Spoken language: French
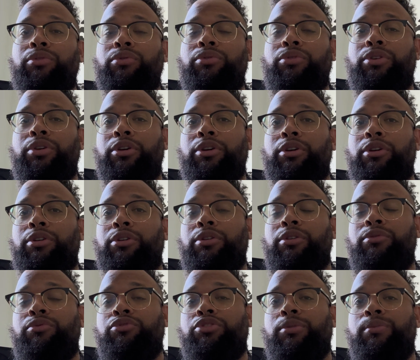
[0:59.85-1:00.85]
Donc
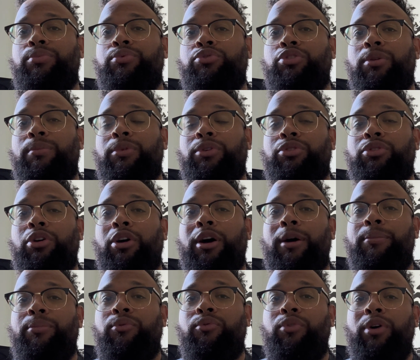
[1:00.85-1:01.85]
euh, nous sommes plusieurs mentors
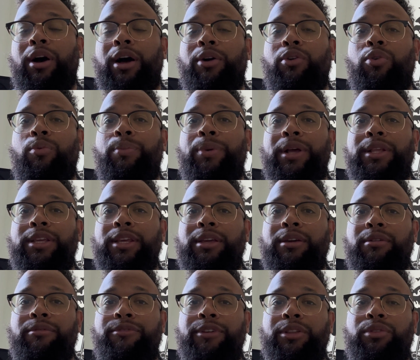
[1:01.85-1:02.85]
à pouvoir accompagner
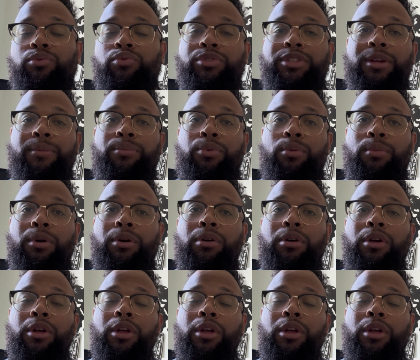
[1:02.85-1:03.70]
en fait tout simplement